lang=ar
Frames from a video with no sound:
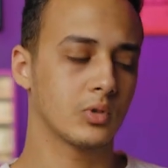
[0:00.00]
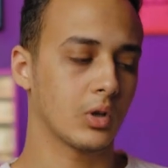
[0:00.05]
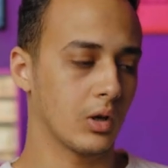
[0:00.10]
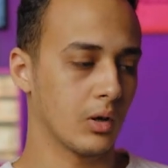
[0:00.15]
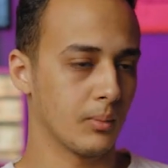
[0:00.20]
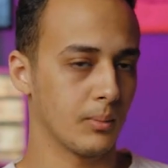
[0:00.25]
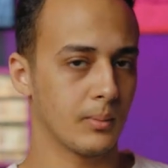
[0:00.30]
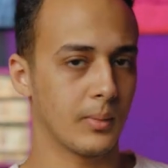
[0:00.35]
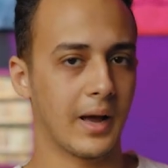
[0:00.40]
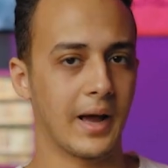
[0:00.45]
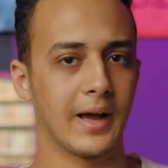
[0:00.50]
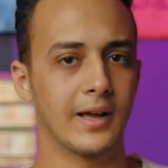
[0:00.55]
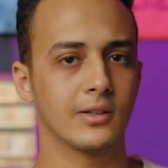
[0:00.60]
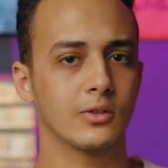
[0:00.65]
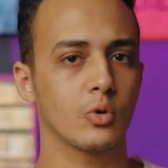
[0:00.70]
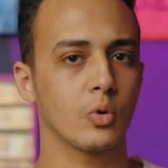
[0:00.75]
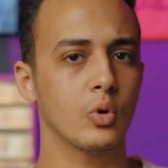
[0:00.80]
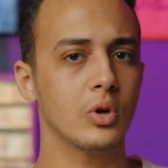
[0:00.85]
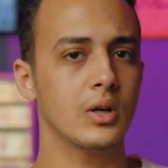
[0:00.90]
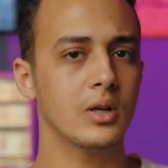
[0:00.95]
طيب
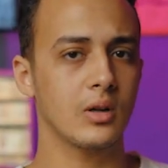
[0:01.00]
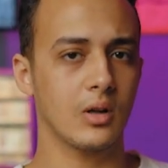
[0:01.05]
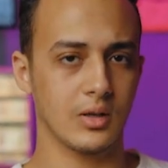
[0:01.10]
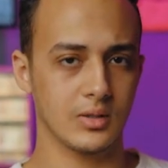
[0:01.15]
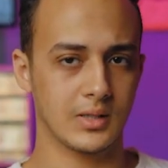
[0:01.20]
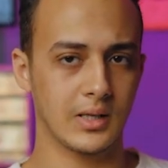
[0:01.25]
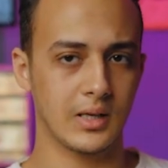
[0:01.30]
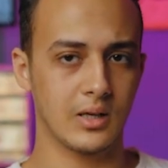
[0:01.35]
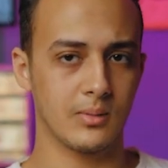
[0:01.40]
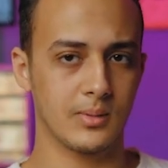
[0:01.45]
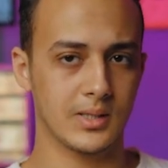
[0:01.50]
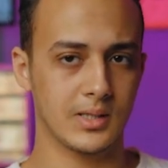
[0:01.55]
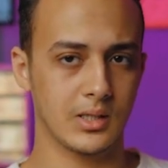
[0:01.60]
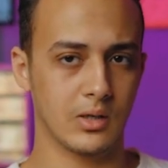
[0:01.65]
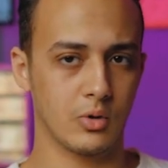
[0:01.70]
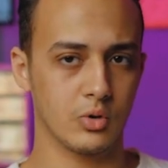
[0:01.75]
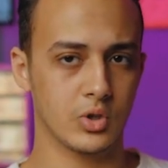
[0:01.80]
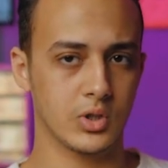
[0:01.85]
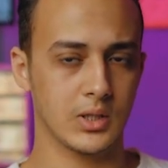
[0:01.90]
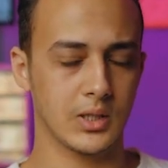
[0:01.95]
هتقول لي لحظه هنا بس
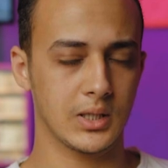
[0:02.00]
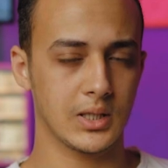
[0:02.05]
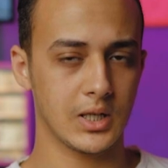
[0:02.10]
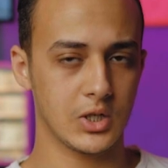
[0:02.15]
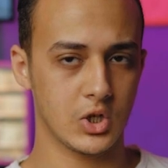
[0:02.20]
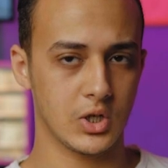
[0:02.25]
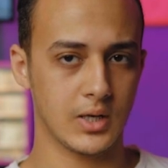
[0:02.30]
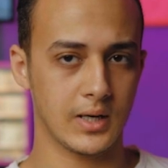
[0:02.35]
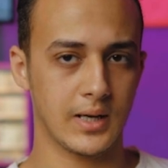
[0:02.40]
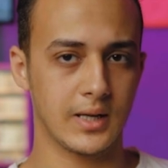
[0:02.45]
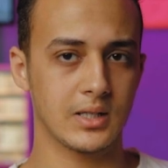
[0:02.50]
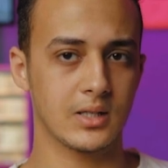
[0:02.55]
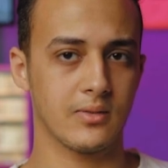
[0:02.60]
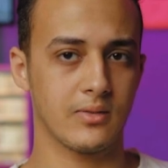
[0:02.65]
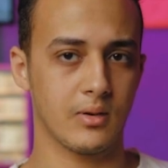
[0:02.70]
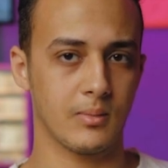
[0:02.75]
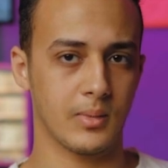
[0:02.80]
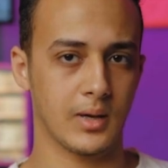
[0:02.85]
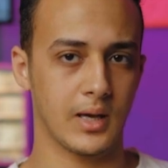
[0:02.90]
يا حس كده عشان انا عايز افهم